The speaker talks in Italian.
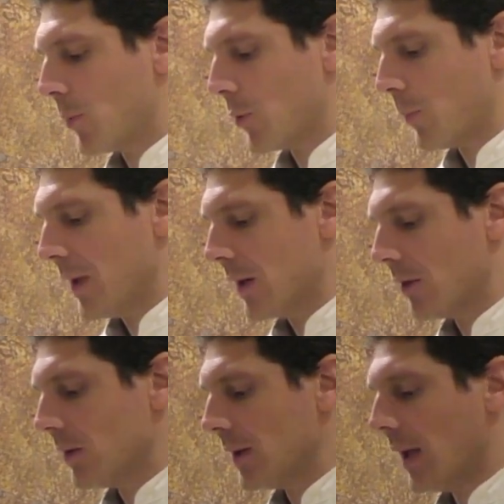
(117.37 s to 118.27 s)
più
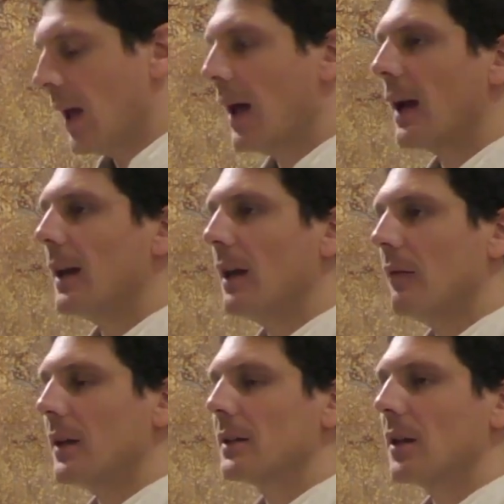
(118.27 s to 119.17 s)
piccoli,
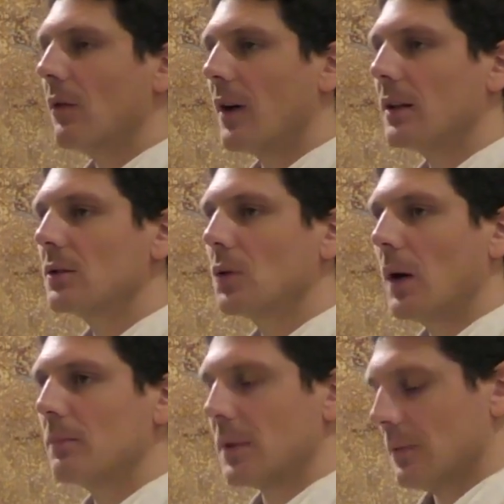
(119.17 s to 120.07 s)
l'avete fatto
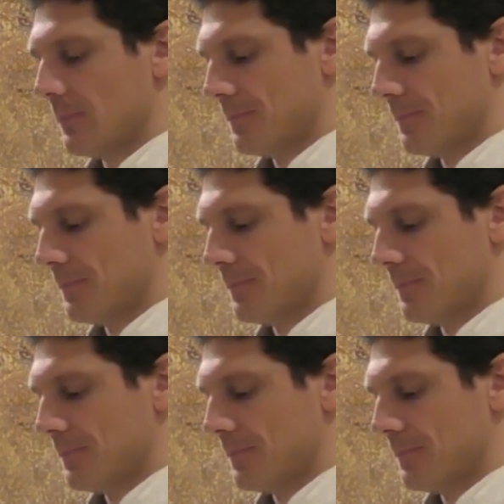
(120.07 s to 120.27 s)
a me.